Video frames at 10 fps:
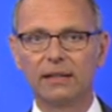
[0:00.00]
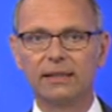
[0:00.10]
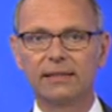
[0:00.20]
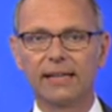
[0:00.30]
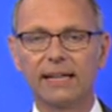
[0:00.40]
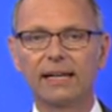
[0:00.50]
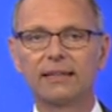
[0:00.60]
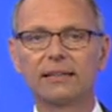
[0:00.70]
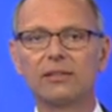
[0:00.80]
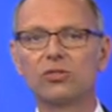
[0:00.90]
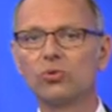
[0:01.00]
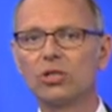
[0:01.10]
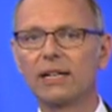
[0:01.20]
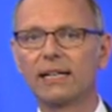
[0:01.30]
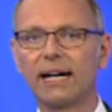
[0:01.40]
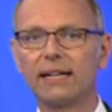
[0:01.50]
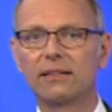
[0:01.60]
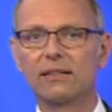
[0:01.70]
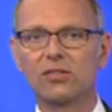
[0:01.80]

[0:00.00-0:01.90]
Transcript: Nicht er hatte den Zuschlag erhalten,